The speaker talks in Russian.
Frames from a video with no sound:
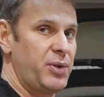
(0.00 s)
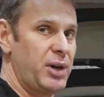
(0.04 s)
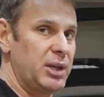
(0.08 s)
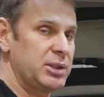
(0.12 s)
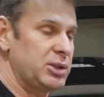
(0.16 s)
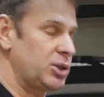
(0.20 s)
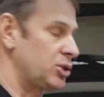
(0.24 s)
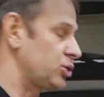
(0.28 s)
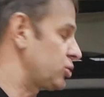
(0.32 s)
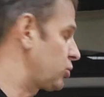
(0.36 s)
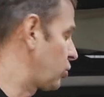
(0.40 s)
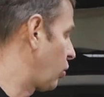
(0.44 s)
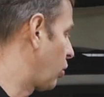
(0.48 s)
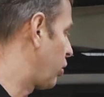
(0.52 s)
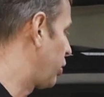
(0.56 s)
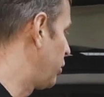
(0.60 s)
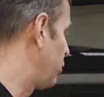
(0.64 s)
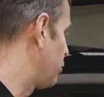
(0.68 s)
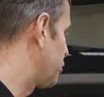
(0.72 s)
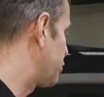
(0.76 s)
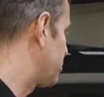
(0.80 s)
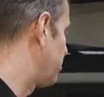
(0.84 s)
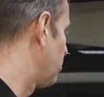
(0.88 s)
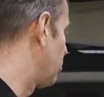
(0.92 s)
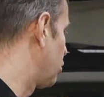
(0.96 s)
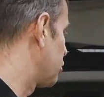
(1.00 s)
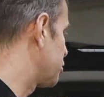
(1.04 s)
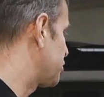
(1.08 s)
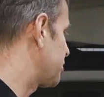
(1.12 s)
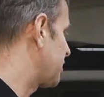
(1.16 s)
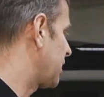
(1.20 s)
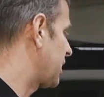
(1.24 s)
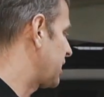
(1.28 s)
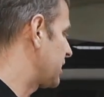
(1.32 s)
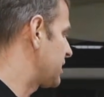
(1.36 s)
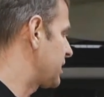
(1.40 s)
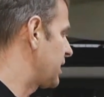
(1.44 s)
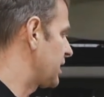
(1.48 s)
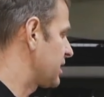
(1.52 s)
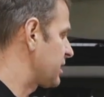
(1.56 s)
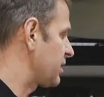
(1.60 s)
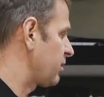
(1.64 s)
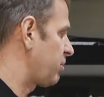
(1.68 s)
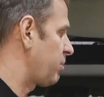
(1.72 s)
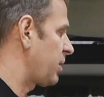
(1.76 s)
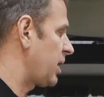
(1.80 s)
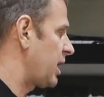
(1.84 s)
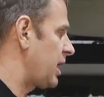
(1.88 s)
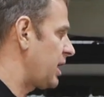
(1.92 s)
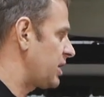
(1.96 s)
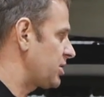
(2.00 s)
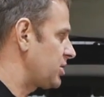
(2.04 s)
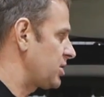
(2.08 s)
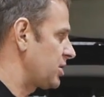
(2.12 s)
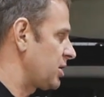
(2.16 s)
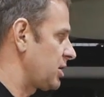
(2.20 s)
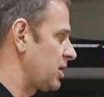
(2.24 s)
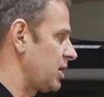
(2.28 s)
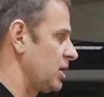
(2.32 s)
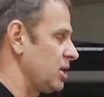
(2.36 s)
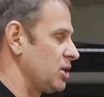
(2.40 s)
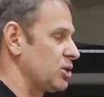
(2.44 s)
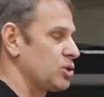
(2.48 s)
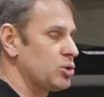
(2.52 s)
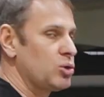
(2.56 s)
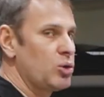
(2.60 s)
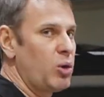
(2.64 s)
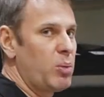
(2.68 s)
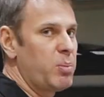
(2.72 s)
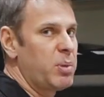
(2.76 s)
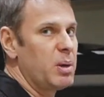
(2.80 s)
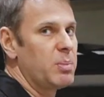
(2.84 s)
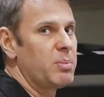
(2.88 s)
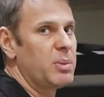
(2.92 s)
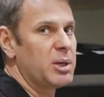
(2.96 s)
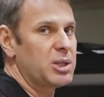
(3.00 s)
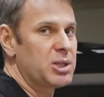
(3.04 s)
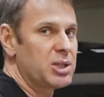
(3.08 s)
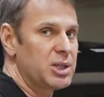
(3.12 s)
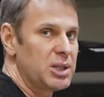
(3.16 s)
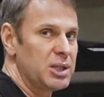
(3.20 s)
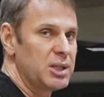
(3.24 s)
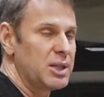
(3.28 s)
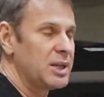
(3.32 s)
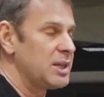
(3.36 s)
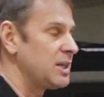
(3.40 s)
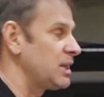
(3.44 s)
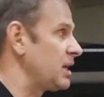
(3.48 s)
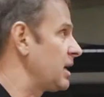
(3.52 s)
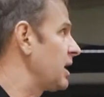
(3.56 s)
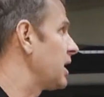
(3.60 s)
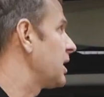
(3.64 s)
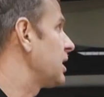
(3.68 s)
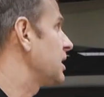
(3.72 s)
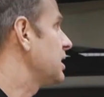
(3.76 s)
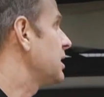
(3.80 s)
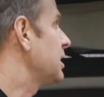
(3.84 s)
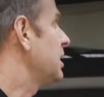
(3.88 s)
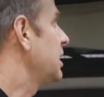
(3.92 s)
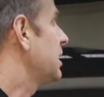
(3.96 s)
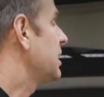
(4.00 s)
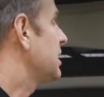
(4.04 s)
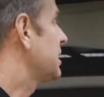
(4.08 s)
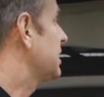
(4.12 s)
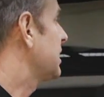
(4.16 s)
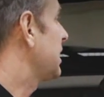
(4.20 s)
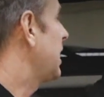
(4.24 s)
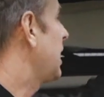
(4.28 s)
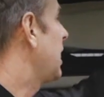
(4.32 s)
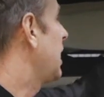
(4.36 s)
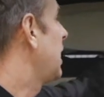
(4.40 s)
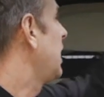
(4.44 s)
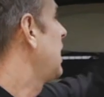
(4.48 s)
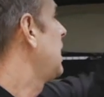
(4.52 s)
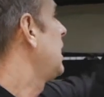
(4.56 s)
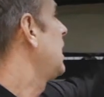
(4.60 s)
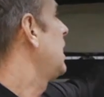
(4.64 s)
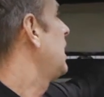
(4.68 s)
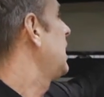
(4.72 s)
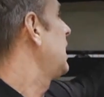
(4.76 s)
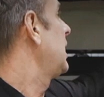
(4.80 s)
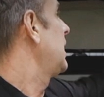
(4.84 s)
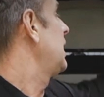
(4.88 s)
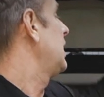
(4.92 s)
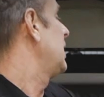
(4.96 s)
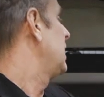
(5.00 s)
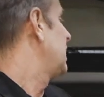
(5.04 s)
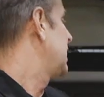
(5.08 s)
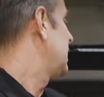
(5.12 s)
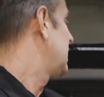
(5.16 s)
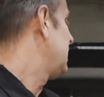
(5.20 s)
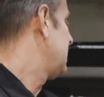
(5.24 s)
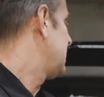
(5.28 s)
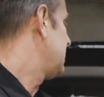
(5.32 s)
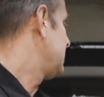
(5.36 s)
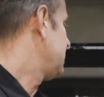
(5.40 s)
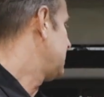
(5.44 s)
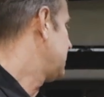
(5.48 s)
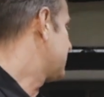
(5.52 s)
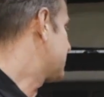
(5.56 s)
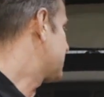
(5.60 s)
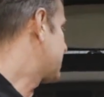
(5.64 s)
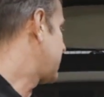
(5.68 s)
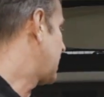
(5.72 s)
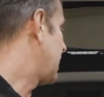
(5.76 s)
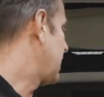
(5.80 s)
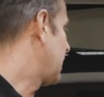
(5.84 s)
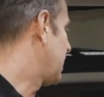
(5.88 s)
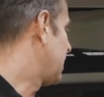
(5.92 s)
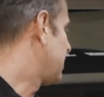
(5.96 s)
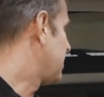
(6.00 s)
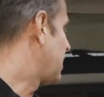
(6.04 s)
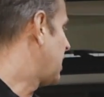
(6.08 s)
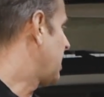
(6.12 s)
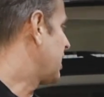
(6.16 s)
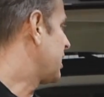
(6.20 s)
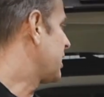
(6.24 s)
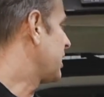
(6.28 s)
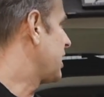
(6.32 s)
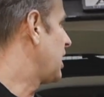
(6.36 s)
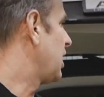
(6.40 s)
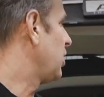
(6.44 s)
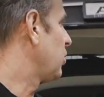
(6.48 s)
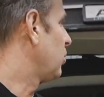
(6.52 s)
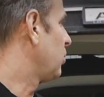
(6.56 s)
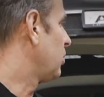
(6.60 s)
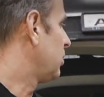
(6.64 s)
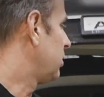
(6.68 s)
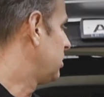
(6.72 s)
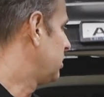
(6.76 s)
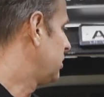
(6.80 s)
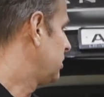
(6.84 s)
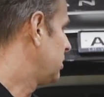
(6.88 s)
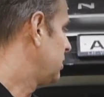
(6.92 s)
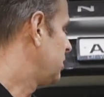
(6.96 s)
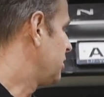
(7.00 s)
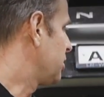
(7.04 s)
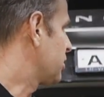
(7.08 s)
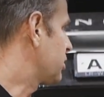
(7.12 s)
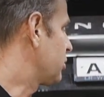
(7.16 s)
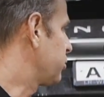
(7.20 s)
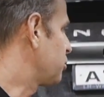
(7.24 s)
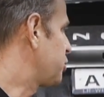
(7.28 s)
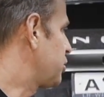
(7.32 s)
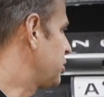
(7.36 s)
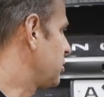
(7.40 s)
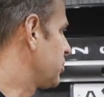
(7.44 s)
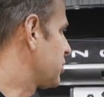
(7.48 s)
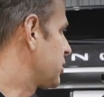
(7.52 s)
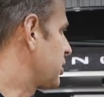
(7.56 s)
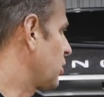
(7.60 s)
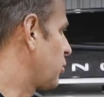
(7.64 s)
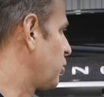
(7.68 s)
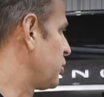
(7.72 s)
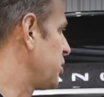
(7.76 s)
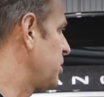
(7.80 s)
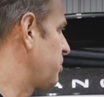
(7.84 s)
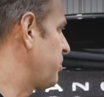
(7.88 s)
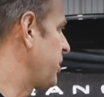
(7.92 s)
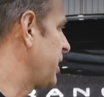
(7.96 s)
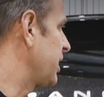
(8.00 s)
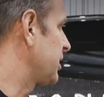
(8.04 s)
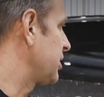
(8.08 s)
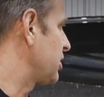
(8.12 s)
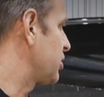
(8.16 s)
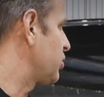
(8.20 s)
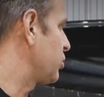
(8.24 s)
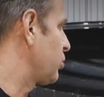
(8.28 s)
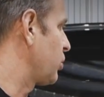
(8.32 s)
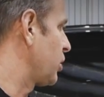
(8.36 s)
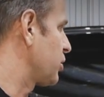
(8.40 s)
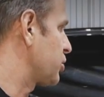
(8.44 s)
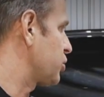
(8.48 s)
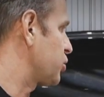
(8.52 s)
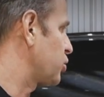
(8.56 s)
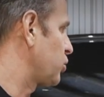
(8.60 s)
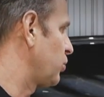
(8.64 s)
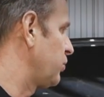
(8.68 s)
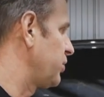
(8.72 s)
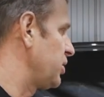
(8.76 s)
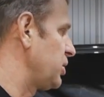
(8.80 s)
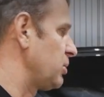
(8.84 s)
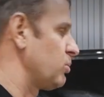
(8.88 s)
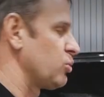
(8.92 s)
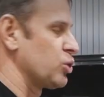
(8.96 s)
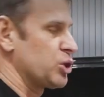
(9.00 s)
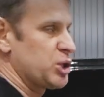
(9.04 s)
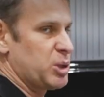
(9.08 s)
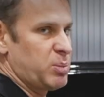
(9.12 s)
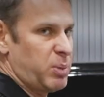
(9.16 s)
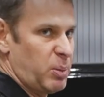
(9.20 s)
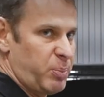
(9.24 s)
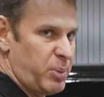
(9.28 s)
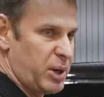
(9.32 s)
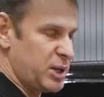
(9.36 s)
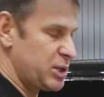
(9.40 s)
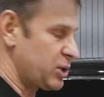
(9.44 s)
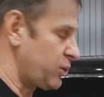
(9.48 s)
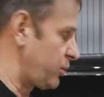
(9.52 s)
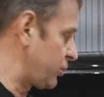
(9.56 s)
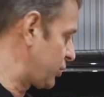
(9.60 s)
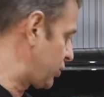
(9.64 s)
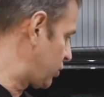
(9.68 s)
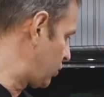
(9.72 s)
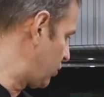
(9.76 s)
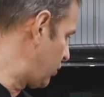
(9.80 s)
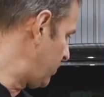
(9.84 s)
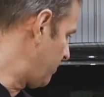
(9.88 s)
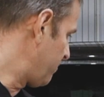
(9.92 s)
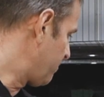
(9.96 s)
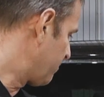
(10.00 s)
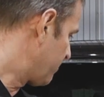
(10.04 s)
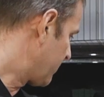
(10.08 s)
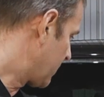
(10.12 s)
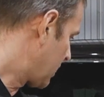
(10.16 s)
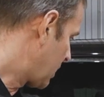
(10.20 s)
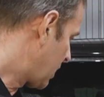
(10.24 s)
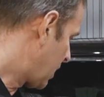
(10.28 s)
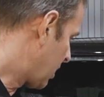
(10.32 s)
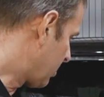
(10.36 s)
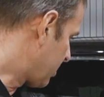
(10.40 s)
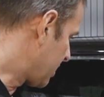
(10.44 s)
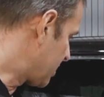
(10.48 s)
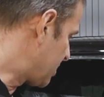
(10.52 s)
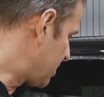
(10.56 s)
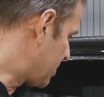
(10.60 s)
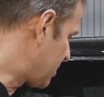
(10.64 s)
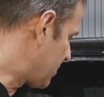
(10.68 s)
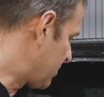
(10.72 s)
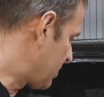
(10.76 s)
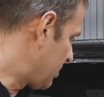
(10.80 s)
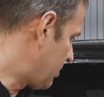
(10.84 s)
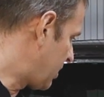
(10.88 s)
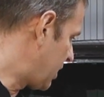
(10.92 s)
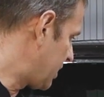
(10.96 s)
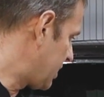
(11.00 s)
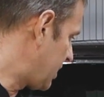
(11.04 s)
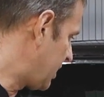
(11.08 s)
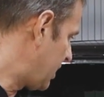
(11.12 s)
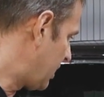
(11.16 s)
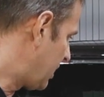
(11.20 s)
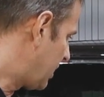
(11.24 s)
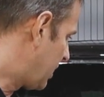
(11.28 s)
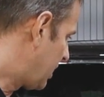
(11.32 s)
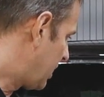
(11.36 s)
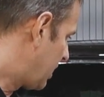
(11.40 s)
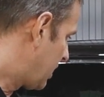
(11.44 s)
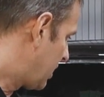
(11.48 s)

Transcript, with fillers: фактор, что ключ может оказаться в багажнике, и чтобы машина не, за... не встала на охрану и не случилась такой неприятной ситуации, что вы не можете попасть к ключу, обратите внимание,